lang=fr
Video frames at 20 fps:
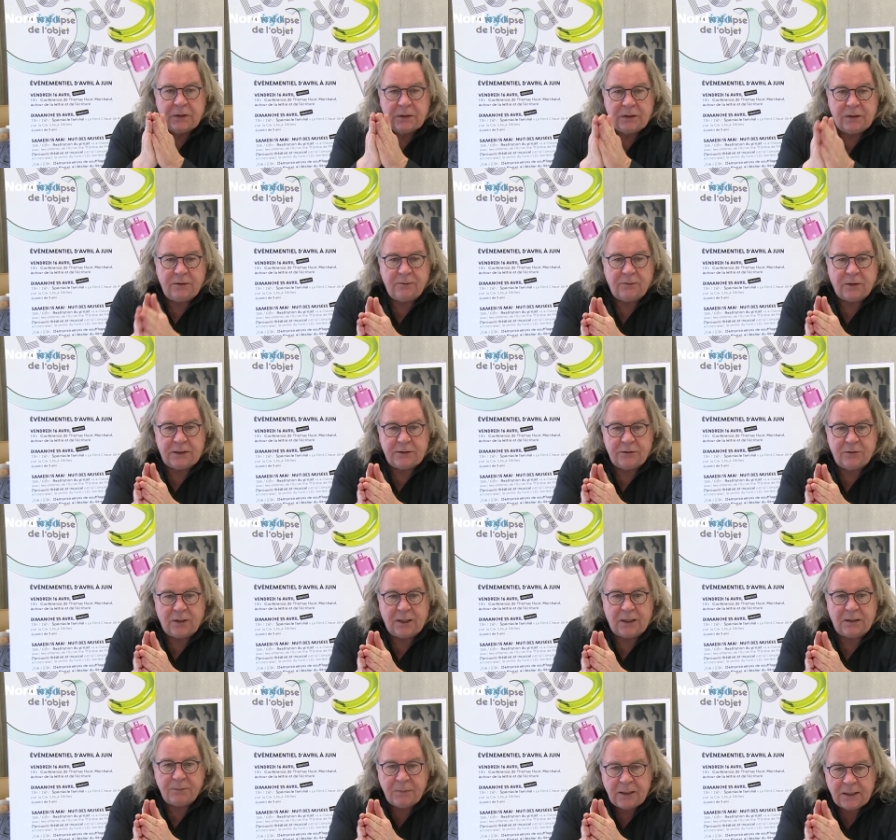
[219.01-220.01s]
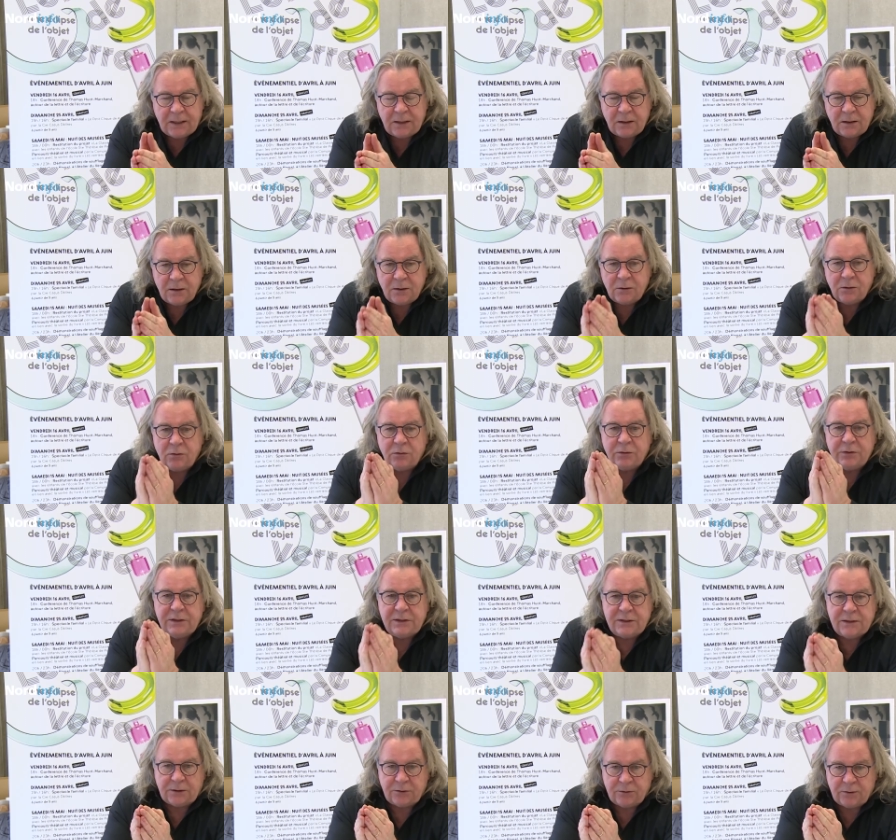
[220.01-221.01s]
qui va être dans la malle, le
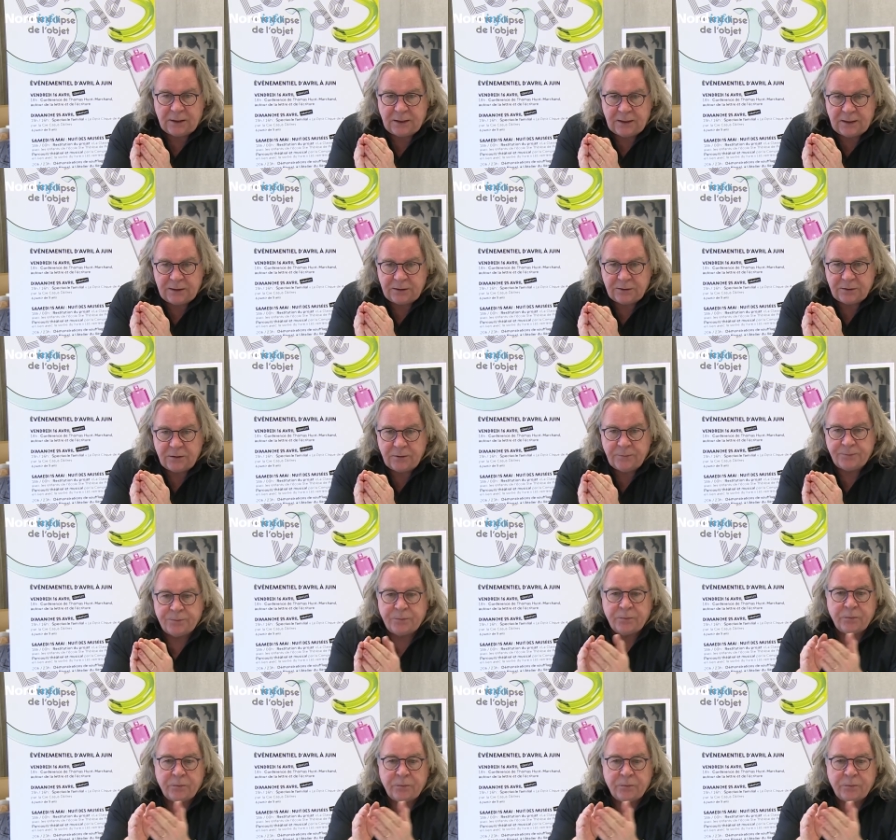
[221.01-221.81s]
désir de la lettre,